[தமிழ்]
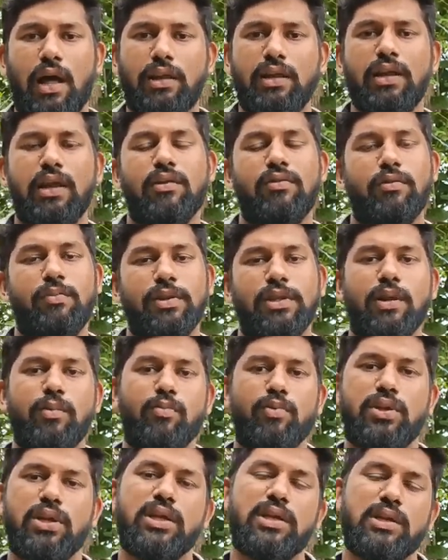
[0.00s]
அதிக அளவில்
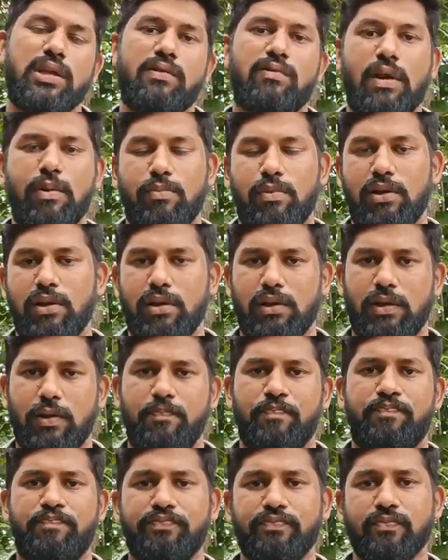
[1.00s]
பார்த்தீங்கன்னா இருக்கிற வாய்ப்புகள்
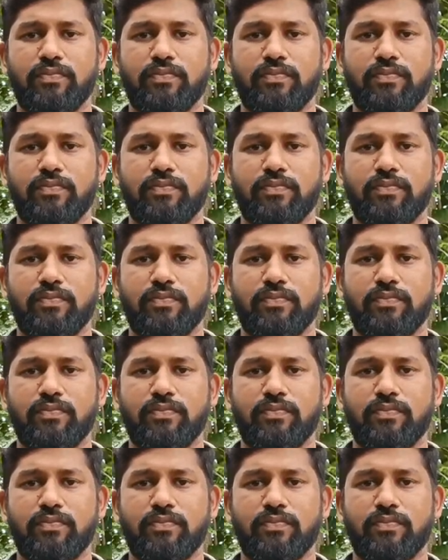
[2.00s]
இருக்குது